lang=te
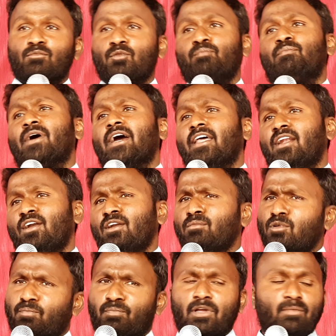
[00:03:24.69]
ముప్పై రెండు
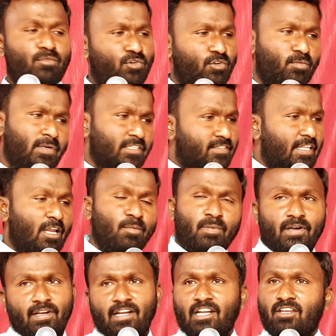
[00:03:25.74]
ముప్పై మూడు బస్తాలు
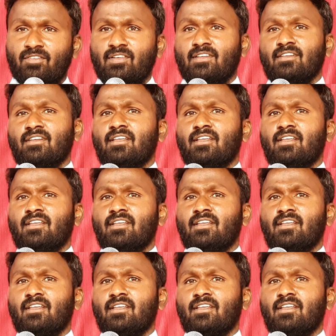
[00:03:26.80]
పండేటివి